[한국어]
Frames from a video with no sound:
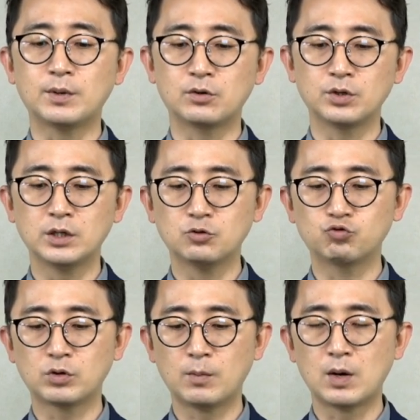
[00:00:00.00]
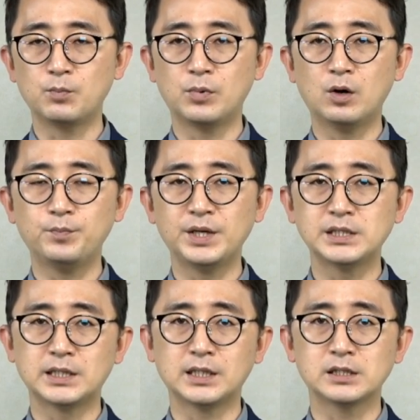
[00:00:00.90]
바로 이 국가보안법
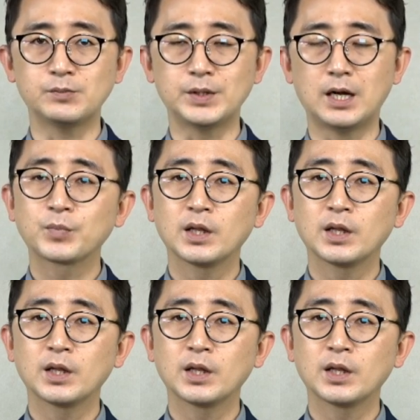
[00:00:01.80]
폐지가 되겠습니다.